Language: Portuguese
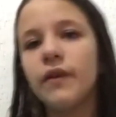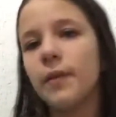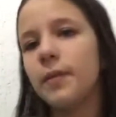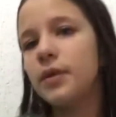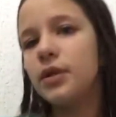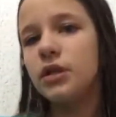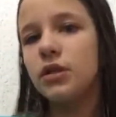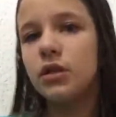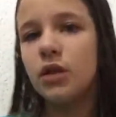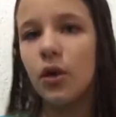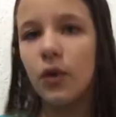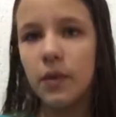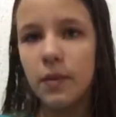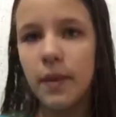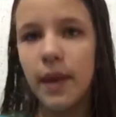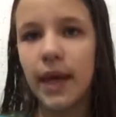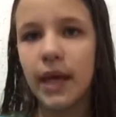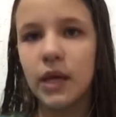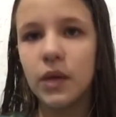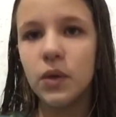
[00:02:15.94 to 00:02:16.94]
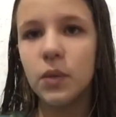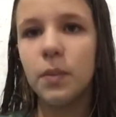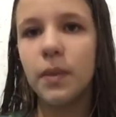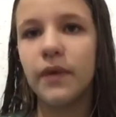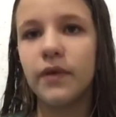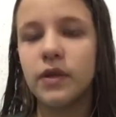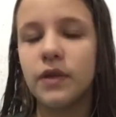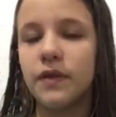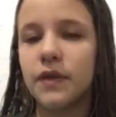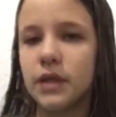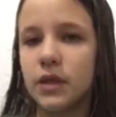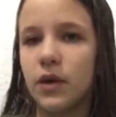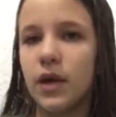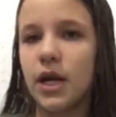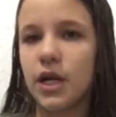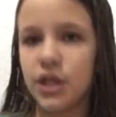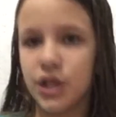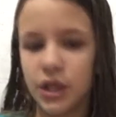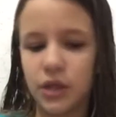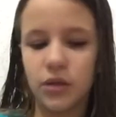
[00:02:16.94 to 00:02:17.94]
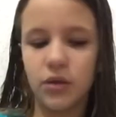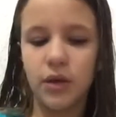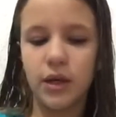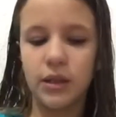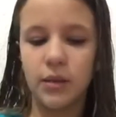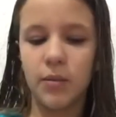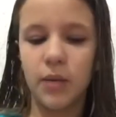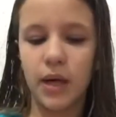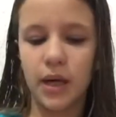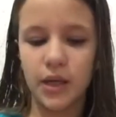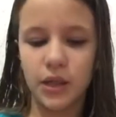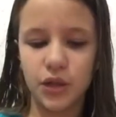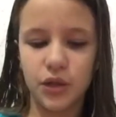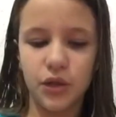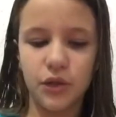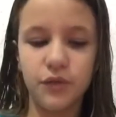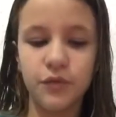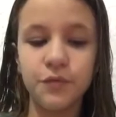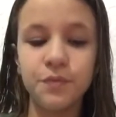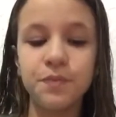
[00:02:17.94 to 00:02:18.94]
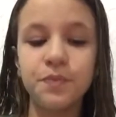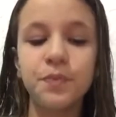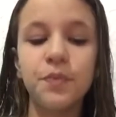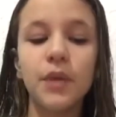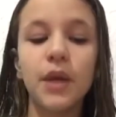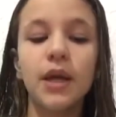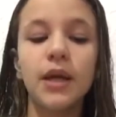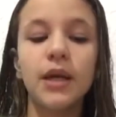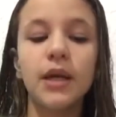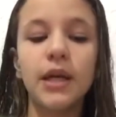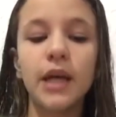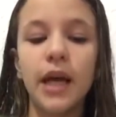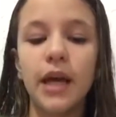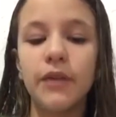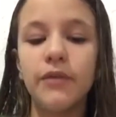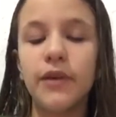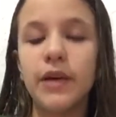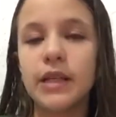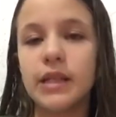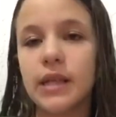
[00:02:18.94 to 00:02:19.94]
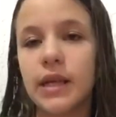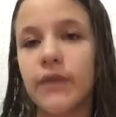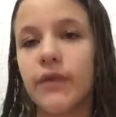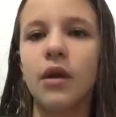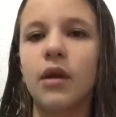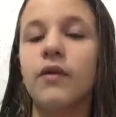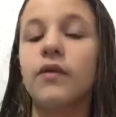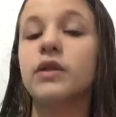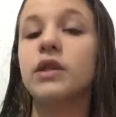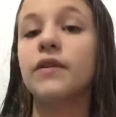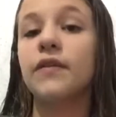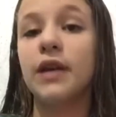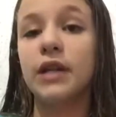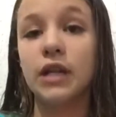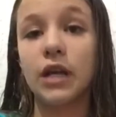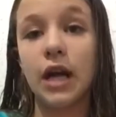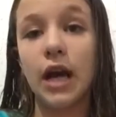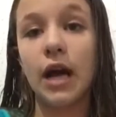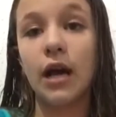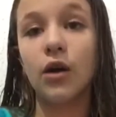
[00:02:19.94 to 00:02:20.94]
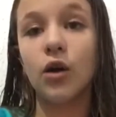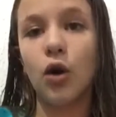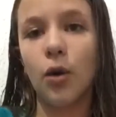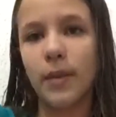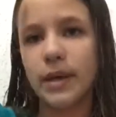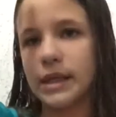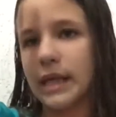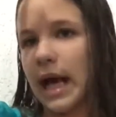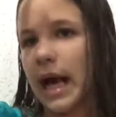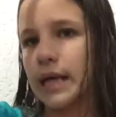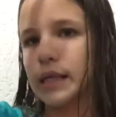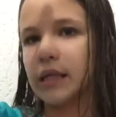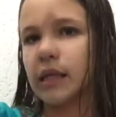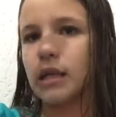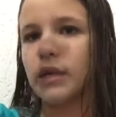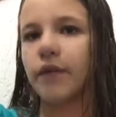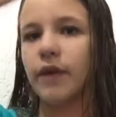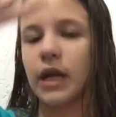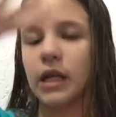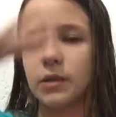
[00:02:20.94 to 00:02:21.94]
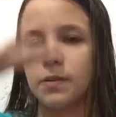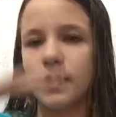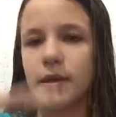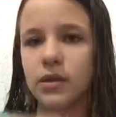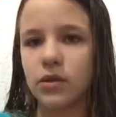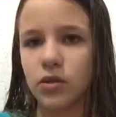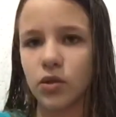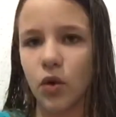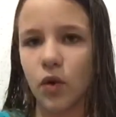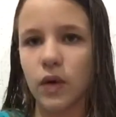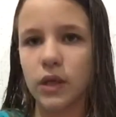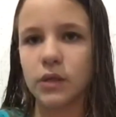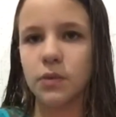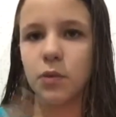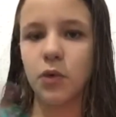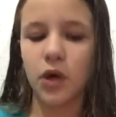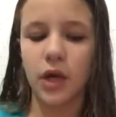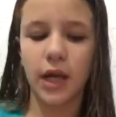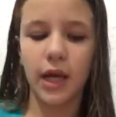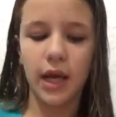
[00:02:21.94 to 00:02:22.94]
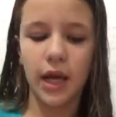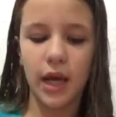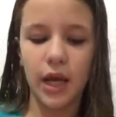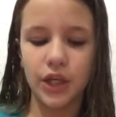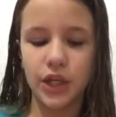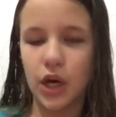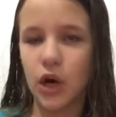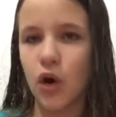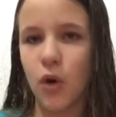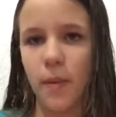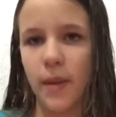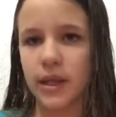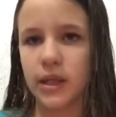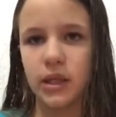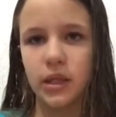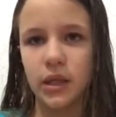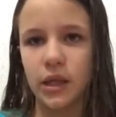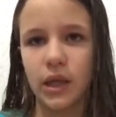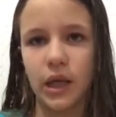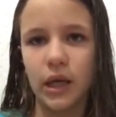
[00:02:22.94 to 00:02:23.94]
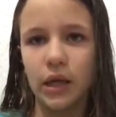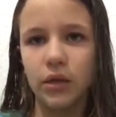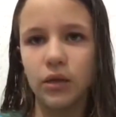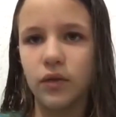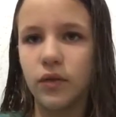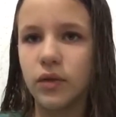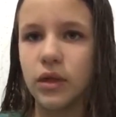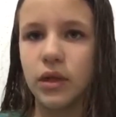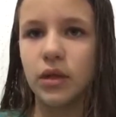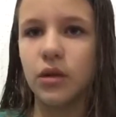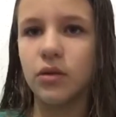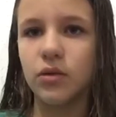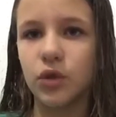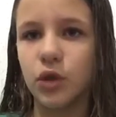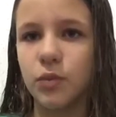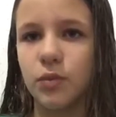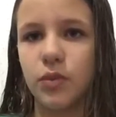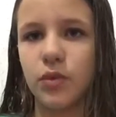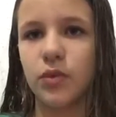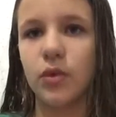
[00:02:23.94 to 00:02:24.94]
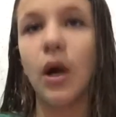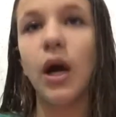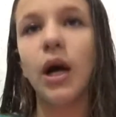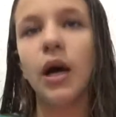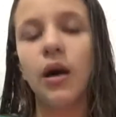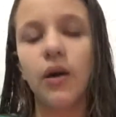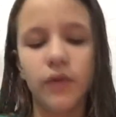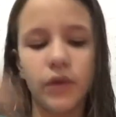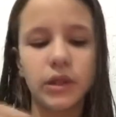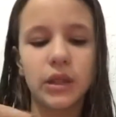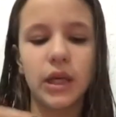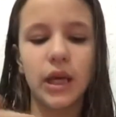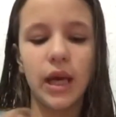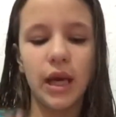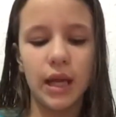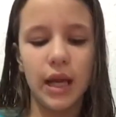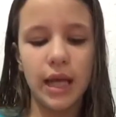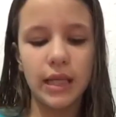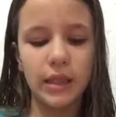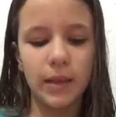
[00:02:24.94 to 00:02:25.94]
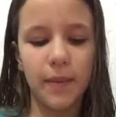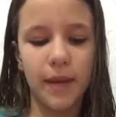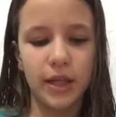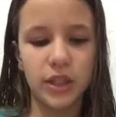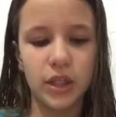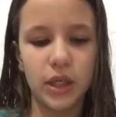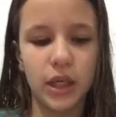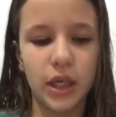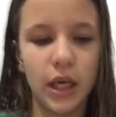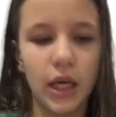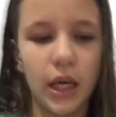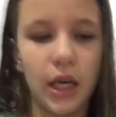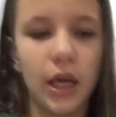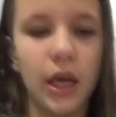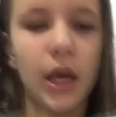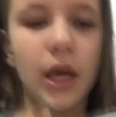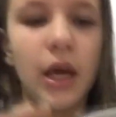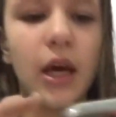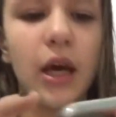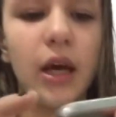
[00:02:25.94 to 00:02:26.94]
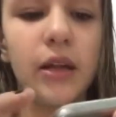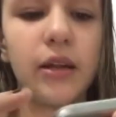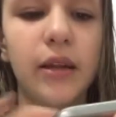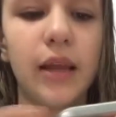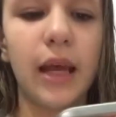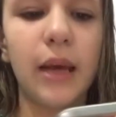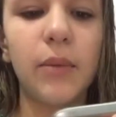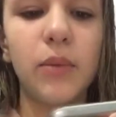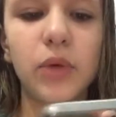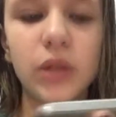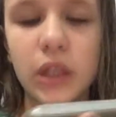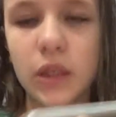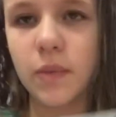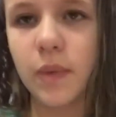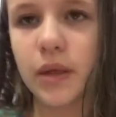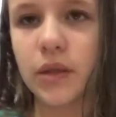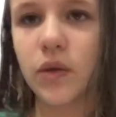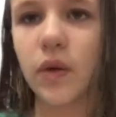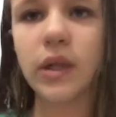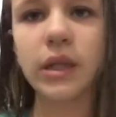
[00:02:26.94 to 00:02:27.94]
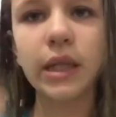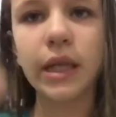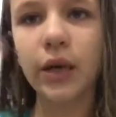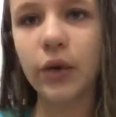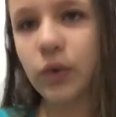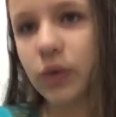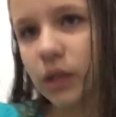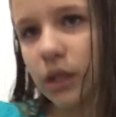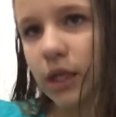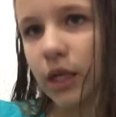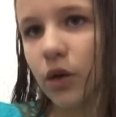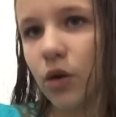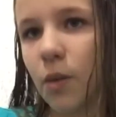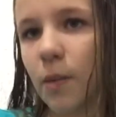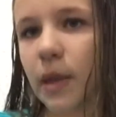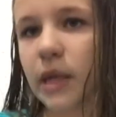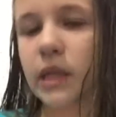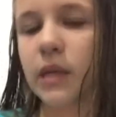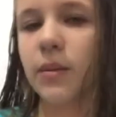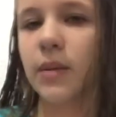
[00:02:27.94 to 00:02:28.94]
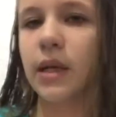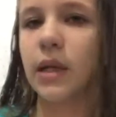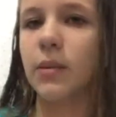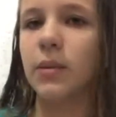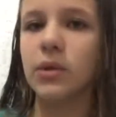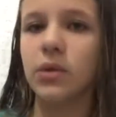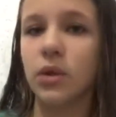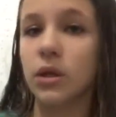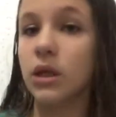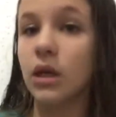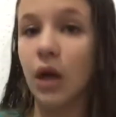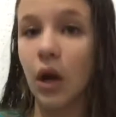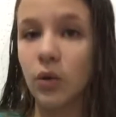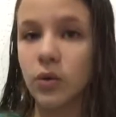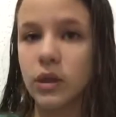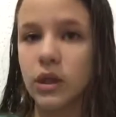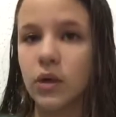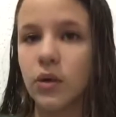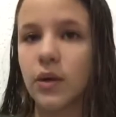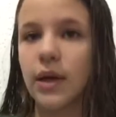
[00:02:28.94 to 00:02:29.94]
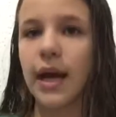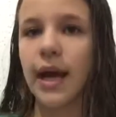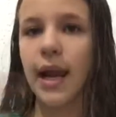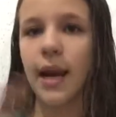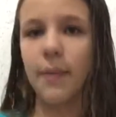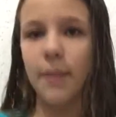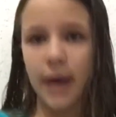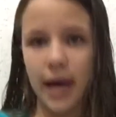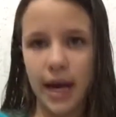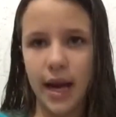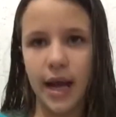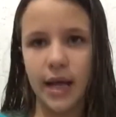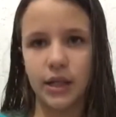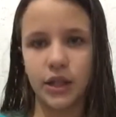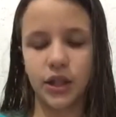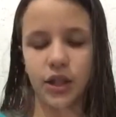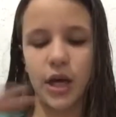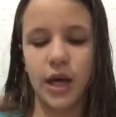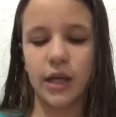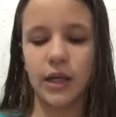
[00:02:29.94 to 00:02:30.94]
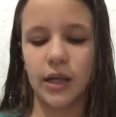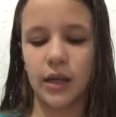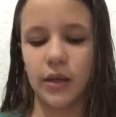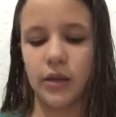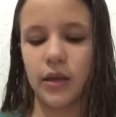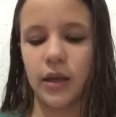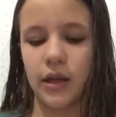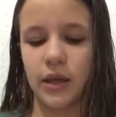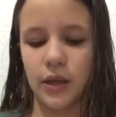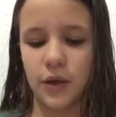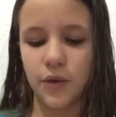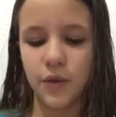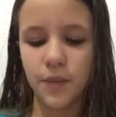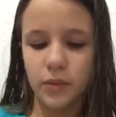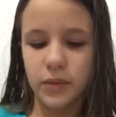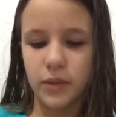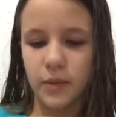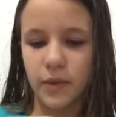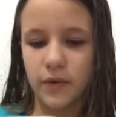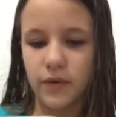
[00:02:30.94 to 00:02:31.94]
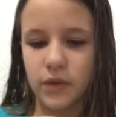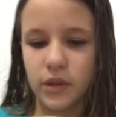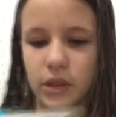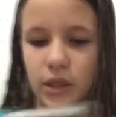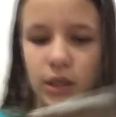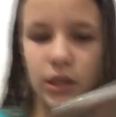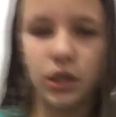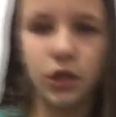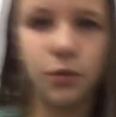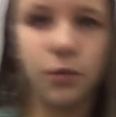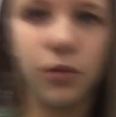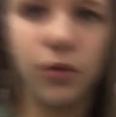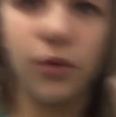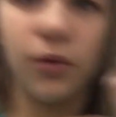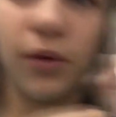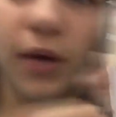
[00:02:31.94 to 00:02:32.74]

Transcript: pedir seu e-mail para você fazer o registro nesse aplicativo. E aí vai ter, você vai já começar a seguir várias pessoas, porque já começa seguindo, você não, tipo, você nessa página aqui, tem muitas pessoas que eu sigo, mas também tem pessoas que eu não sigo que ela aparece já aqui, entendeu? Vou mostrar pra vocês. Tipo,